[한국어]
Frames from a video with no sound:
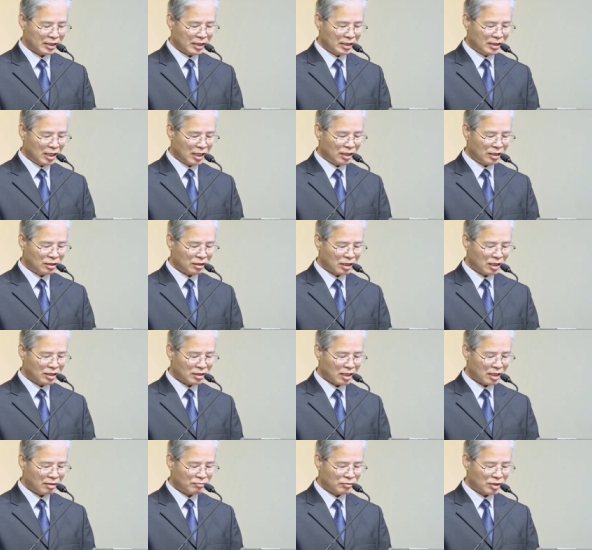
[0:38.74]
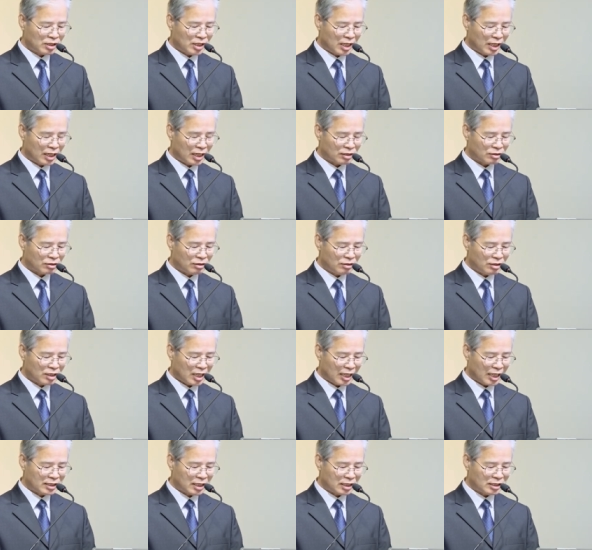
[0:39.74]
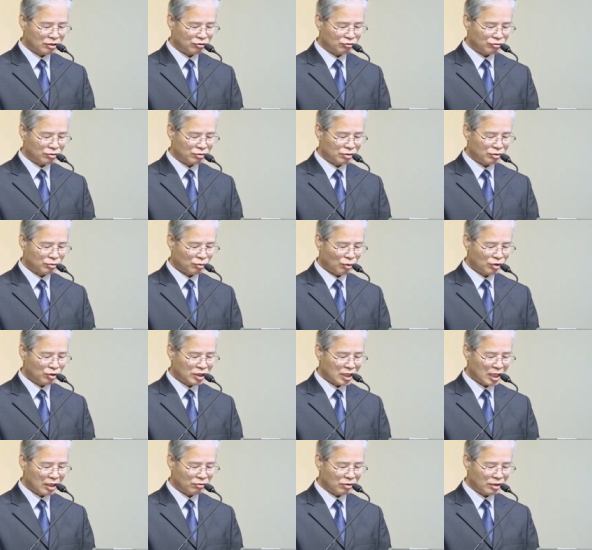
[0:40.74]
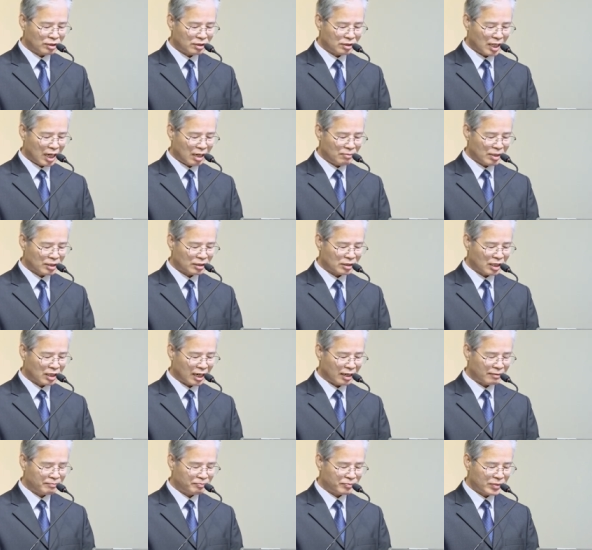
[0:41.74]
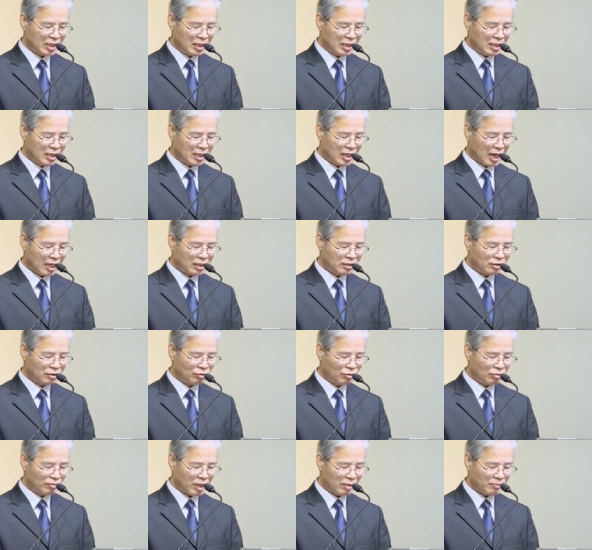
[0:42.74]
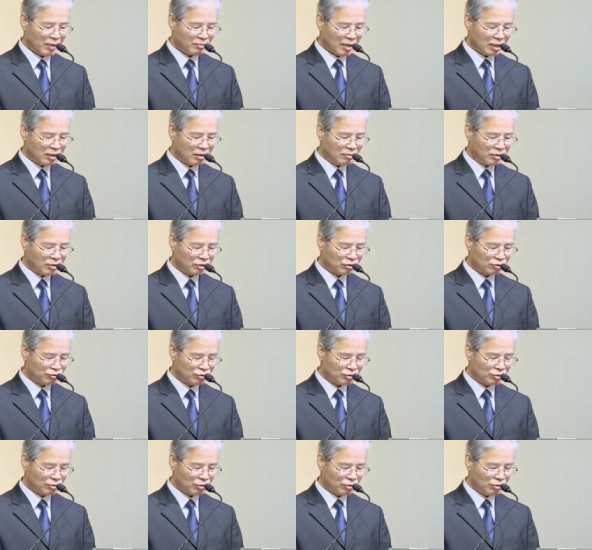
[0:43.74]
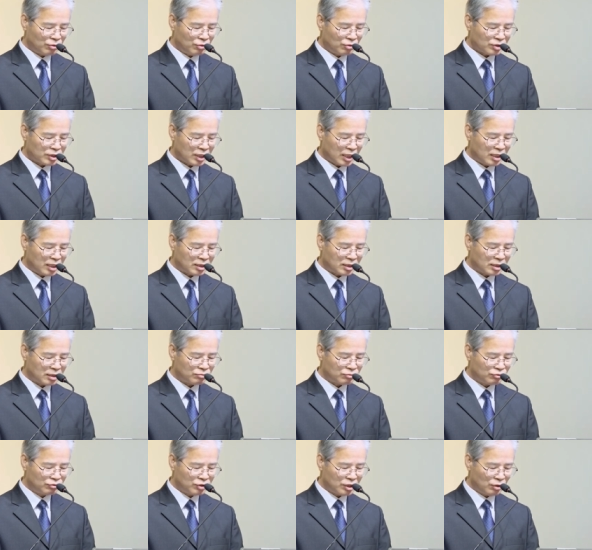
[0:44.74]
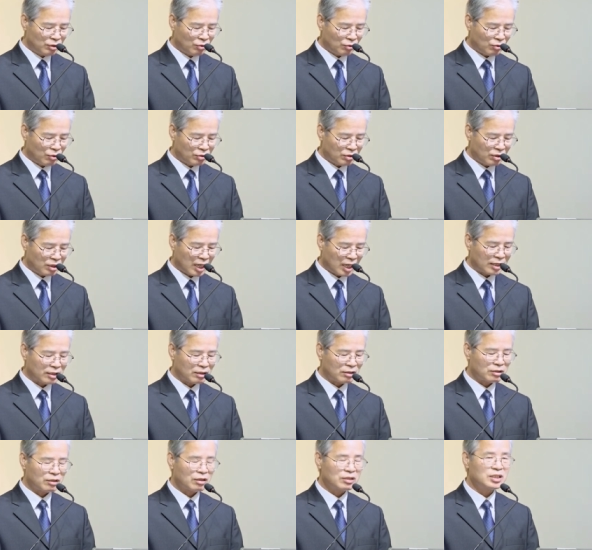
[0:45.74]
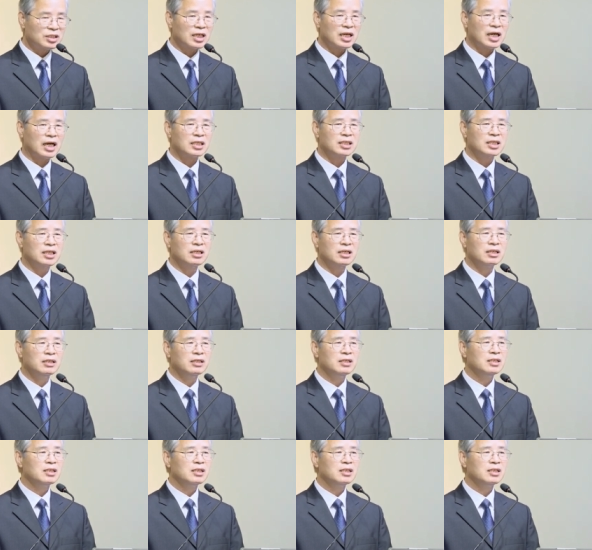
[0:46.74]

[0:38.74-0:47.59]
이때 이스라엘 사람들을 향해서 가자 지구를 통치하고 있는 하마스가 아이언돔의 방어벽을 뚫고 재래식 무기로 공격하여 현재까지